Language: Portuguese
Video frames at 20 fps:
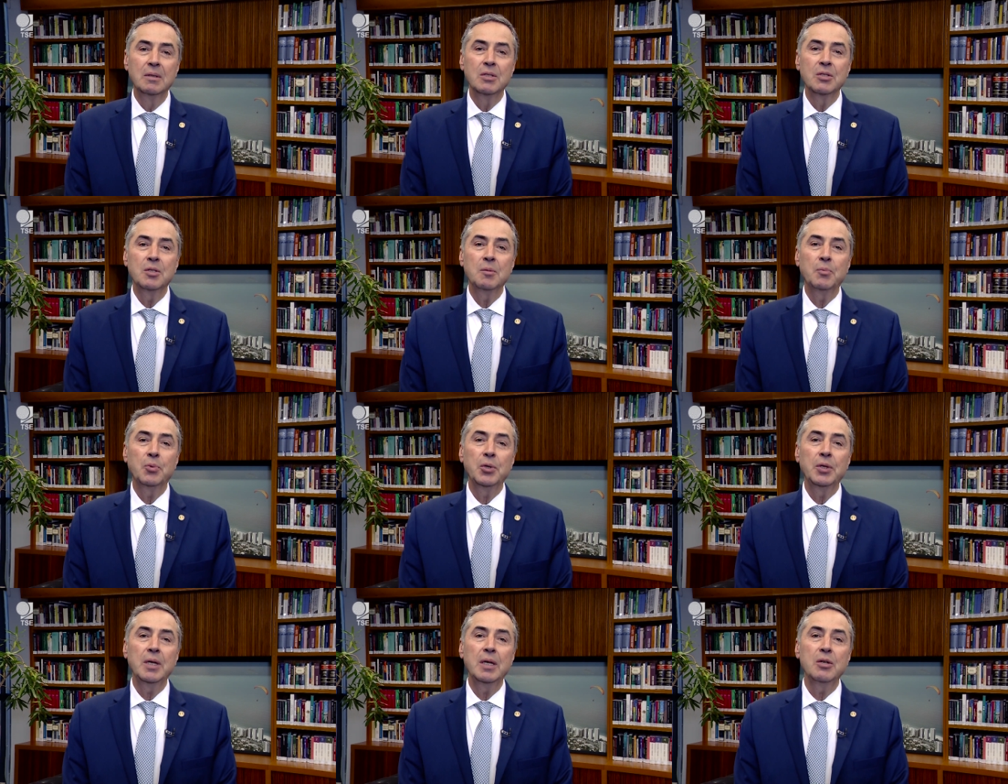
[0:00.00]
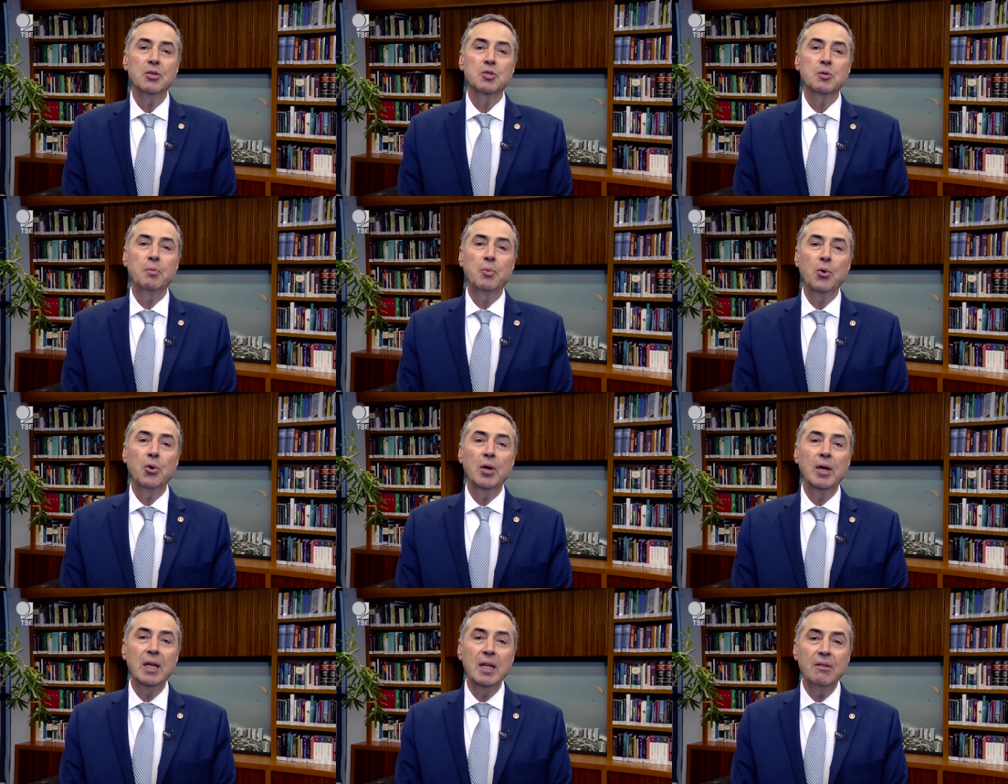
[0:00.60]
se poder
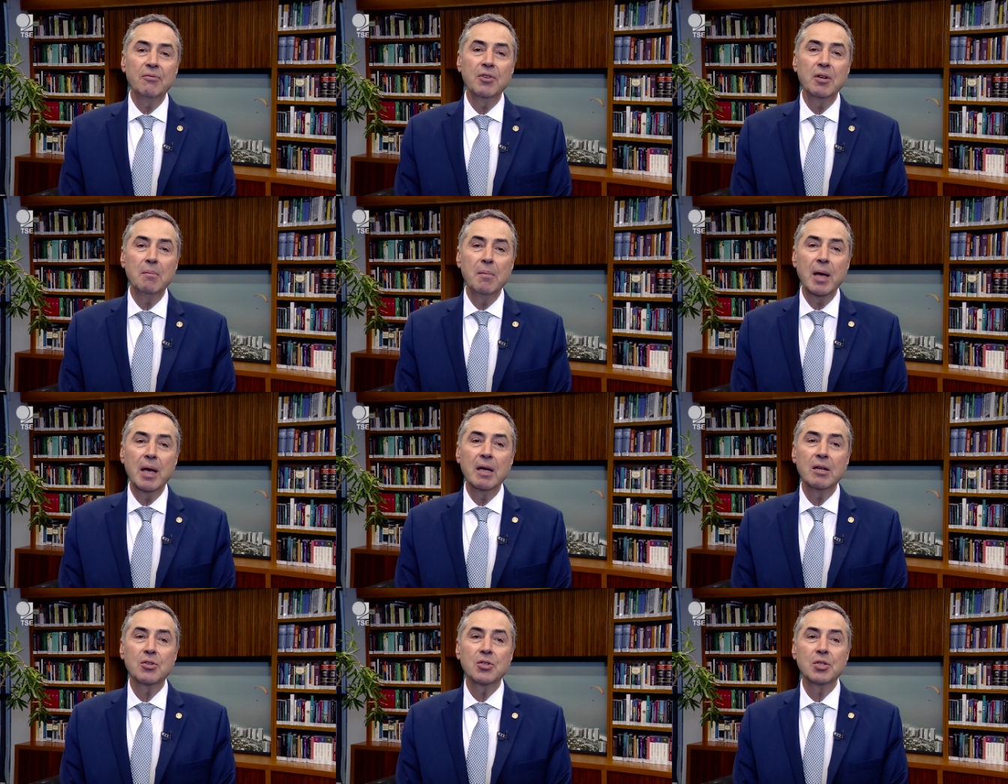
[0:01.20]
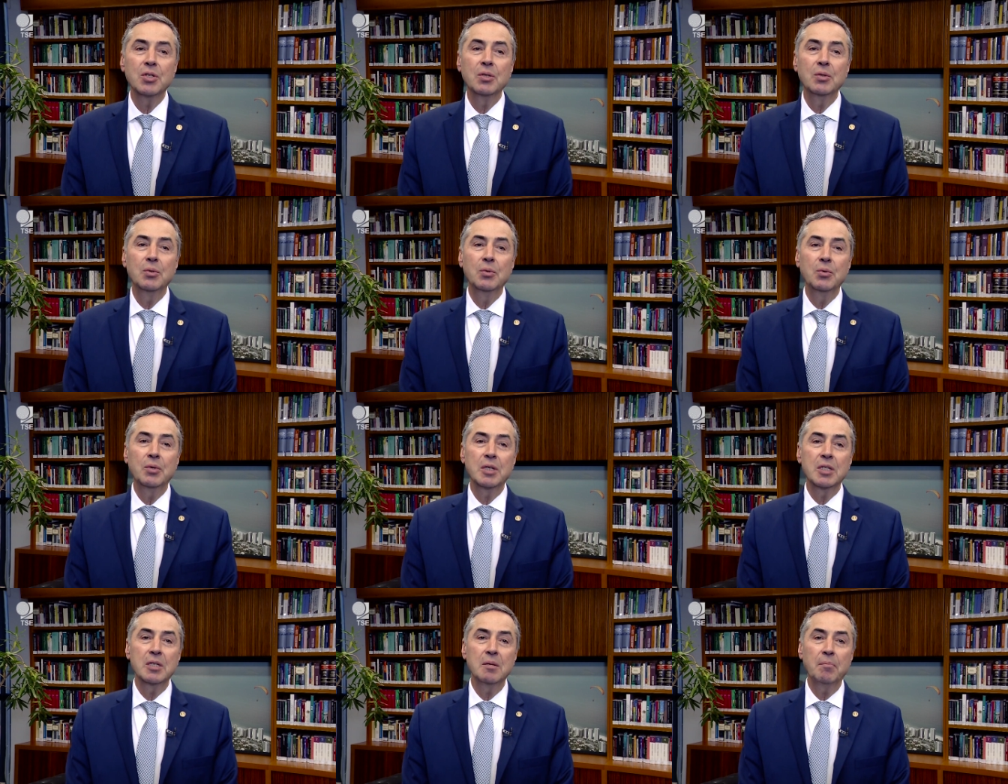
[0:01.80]
expor livremente
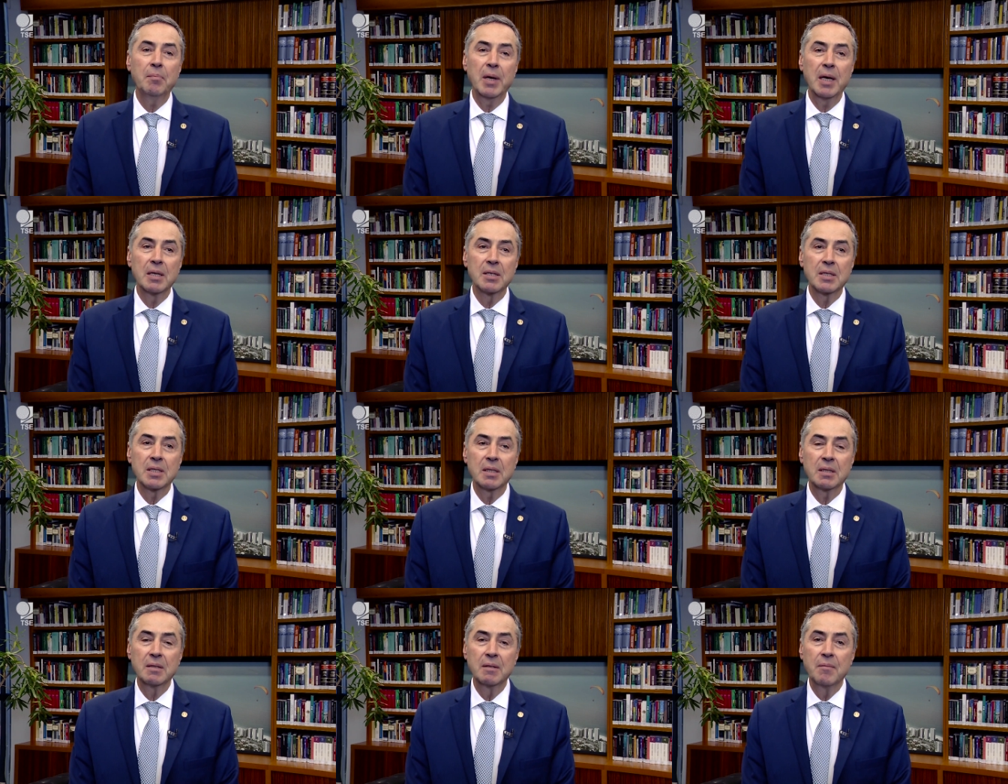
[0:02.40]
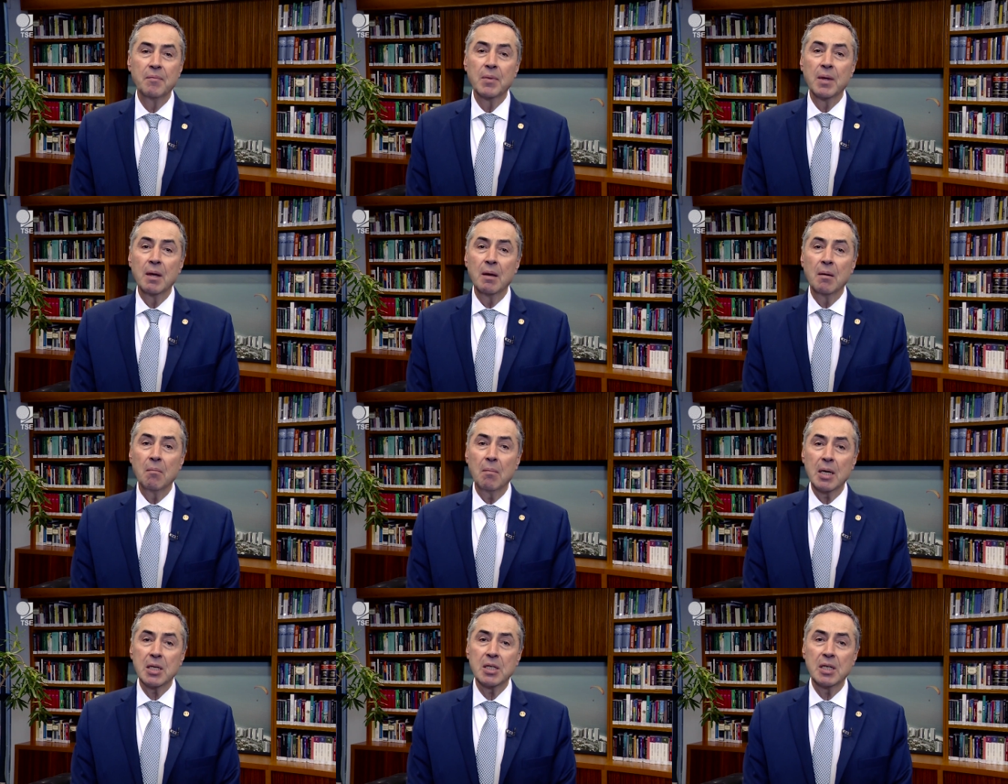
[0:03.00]
o que se pensa.
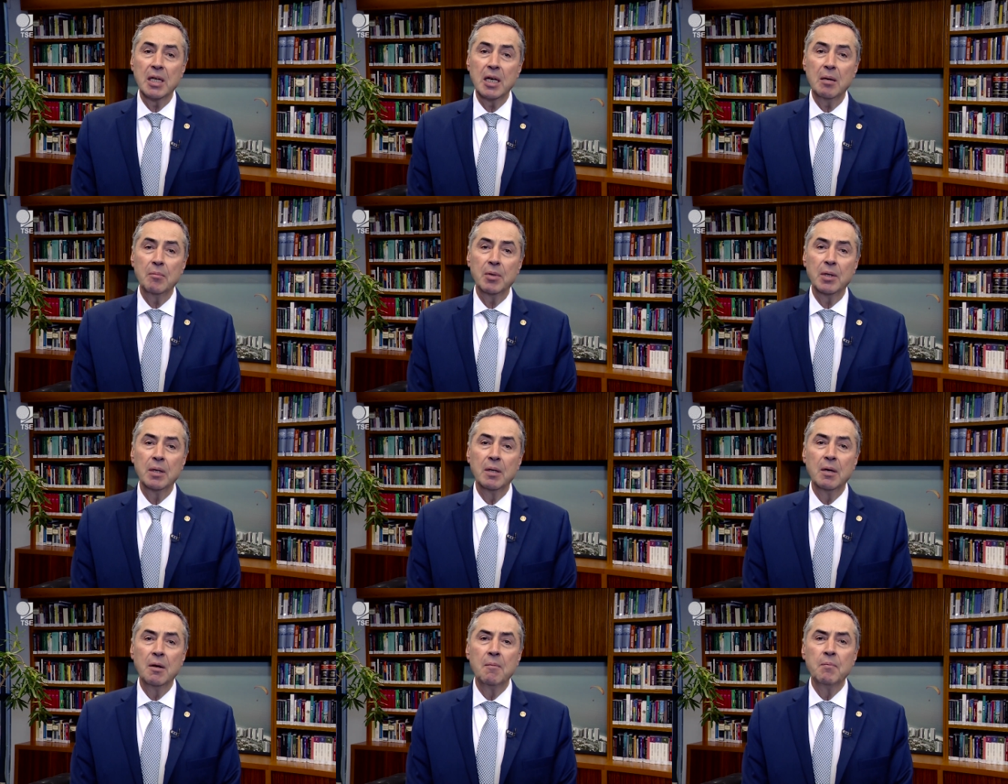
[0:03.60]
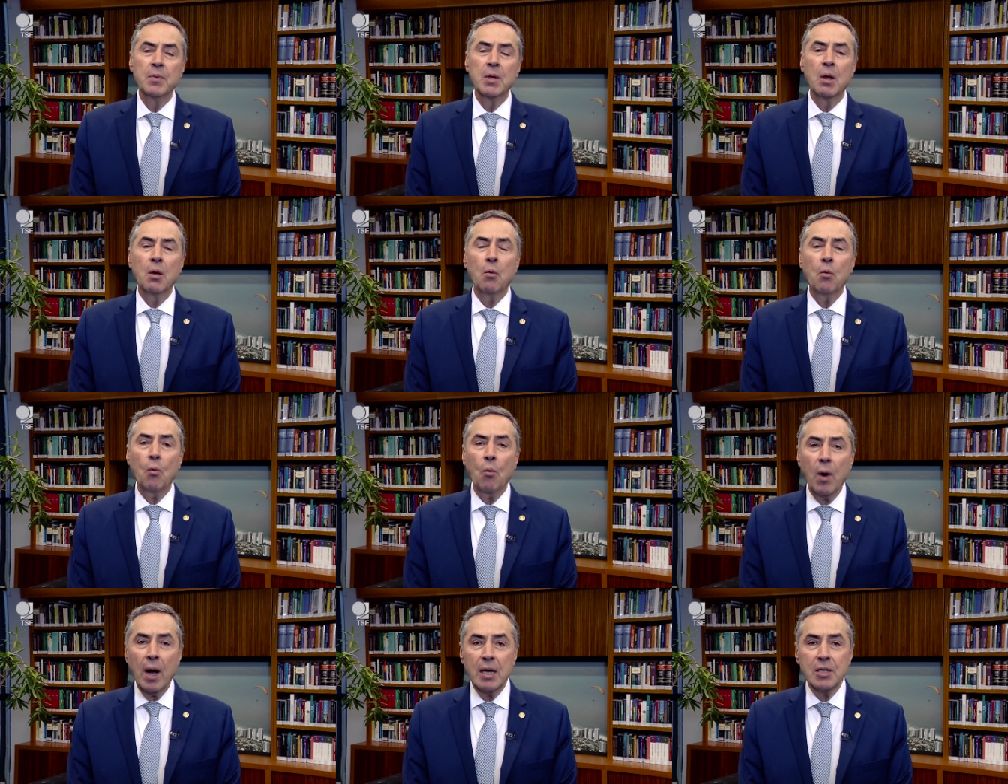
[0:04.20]
Mas lembre,
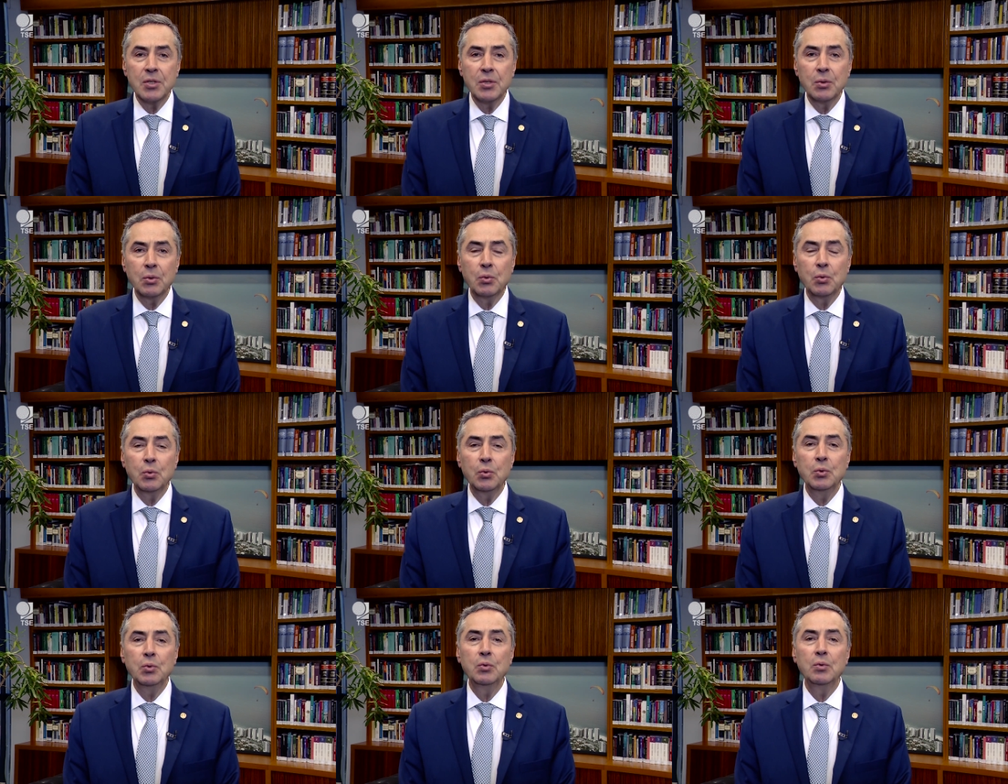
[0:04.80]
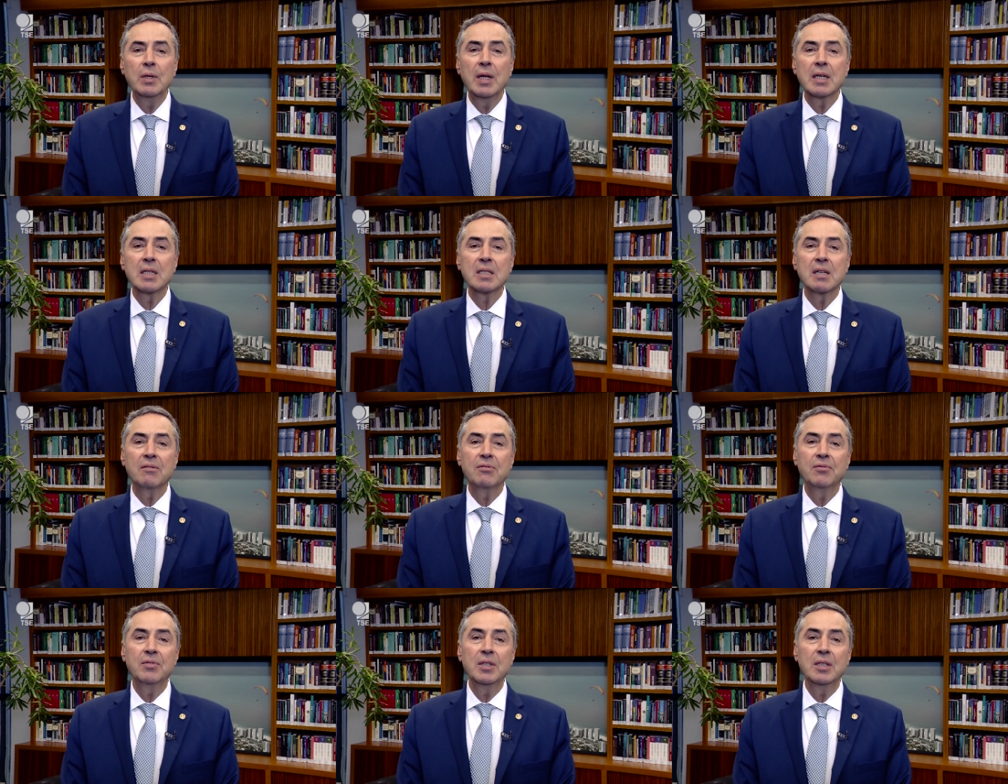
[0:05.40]
quase tudo
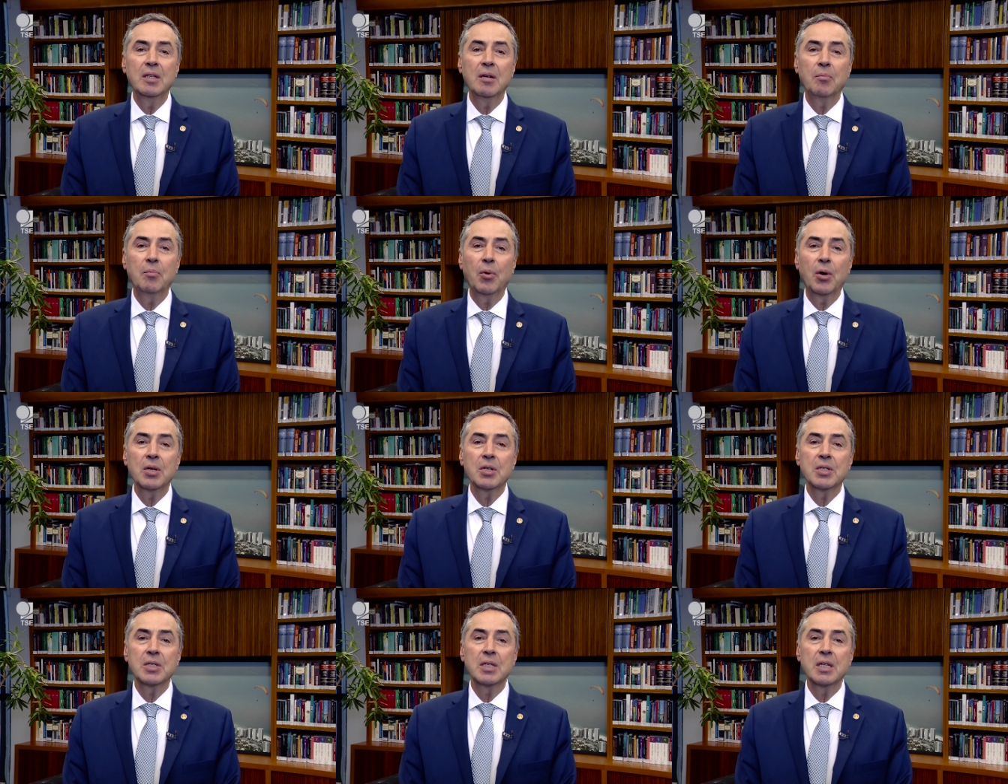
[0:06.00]
nessa vida pode